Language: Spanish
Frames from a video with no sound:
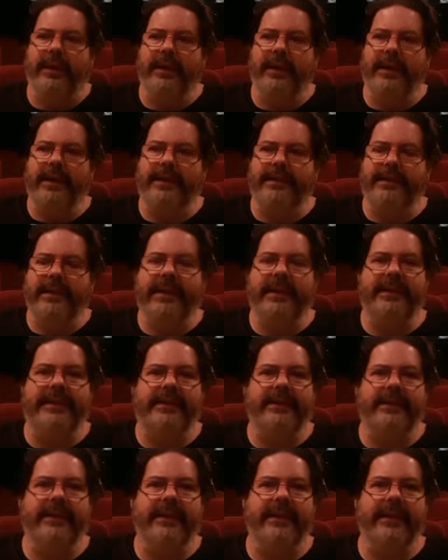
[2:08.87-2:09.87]

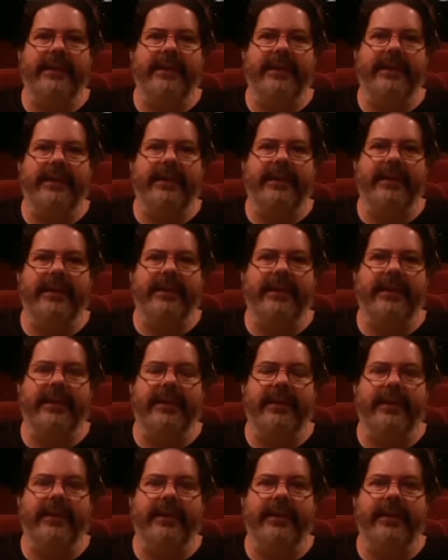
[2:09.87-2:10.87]
es,
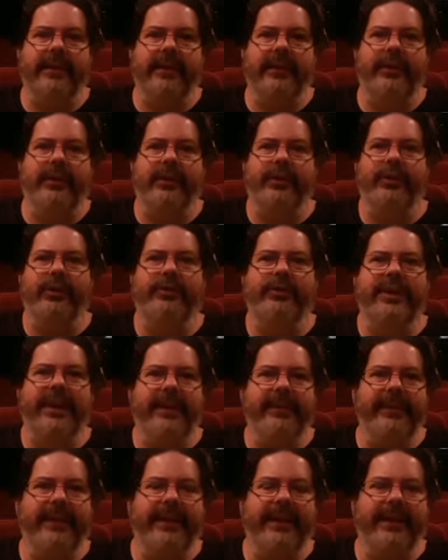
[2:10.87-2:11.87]

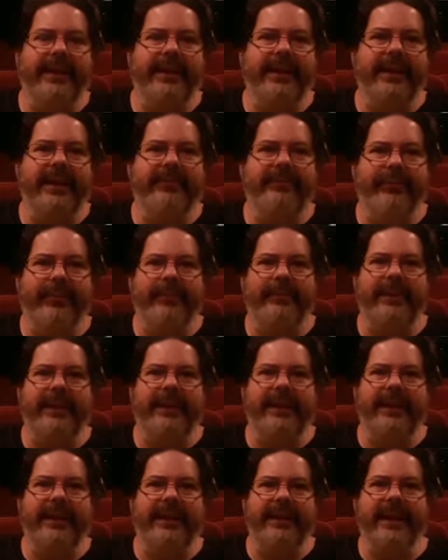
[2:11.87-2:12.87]
notable la forma en
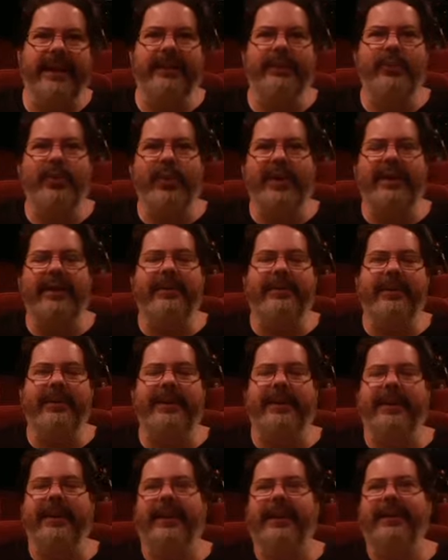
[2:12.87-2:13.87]
la que Lang
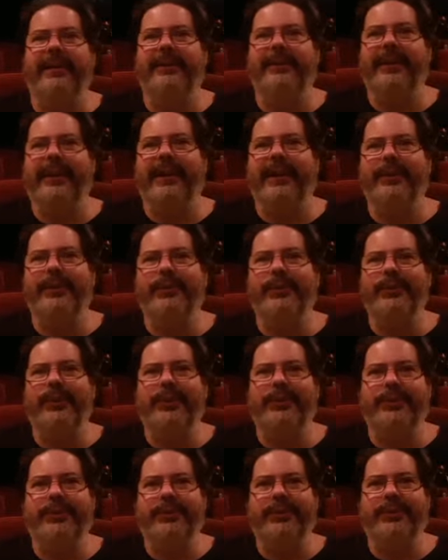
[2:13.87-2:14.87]
vuelve a,
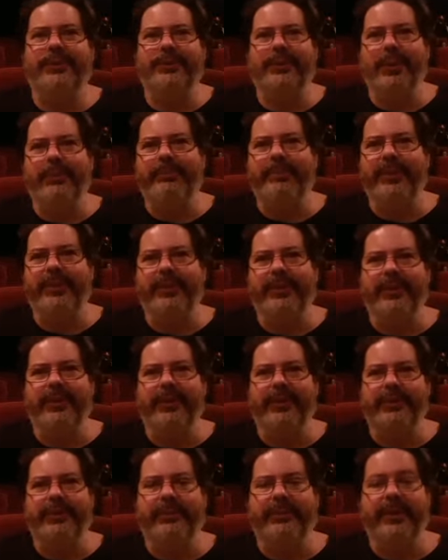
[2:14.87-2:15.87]
algunos tópicos
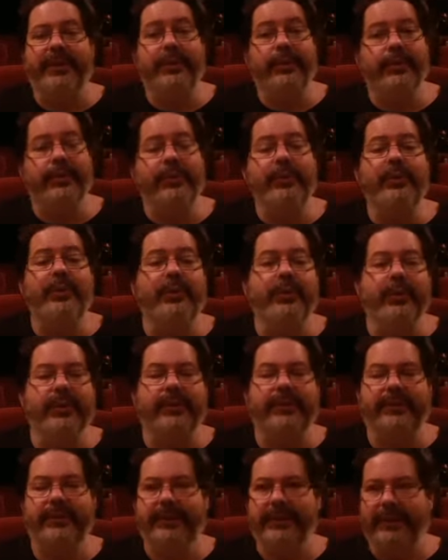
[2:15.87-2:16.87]
de su periodo
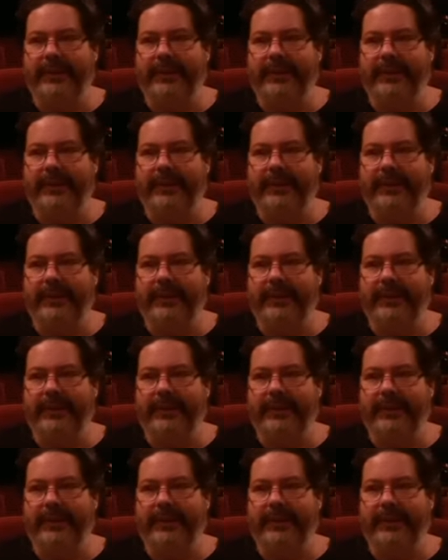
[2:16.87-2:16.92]
mudo